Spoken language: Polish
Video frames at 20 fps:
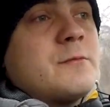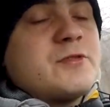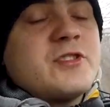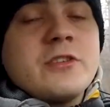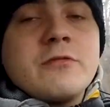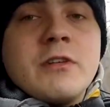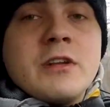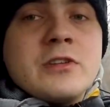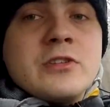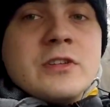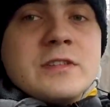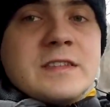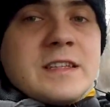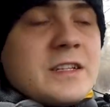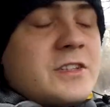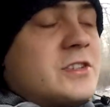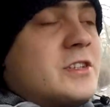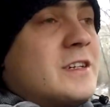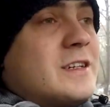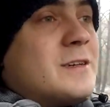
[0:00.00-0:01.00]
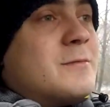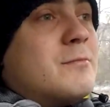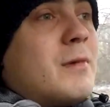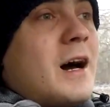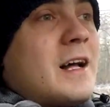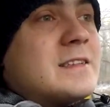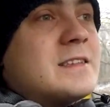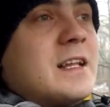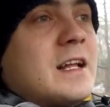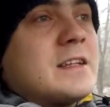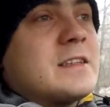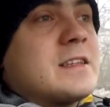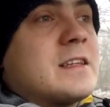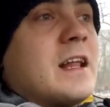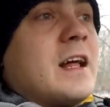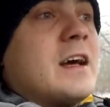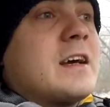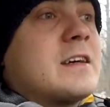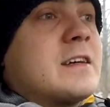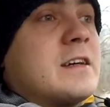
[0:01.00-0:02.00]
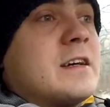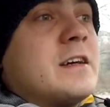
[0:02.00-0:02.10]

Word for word: na przykład dostać mandat, tak?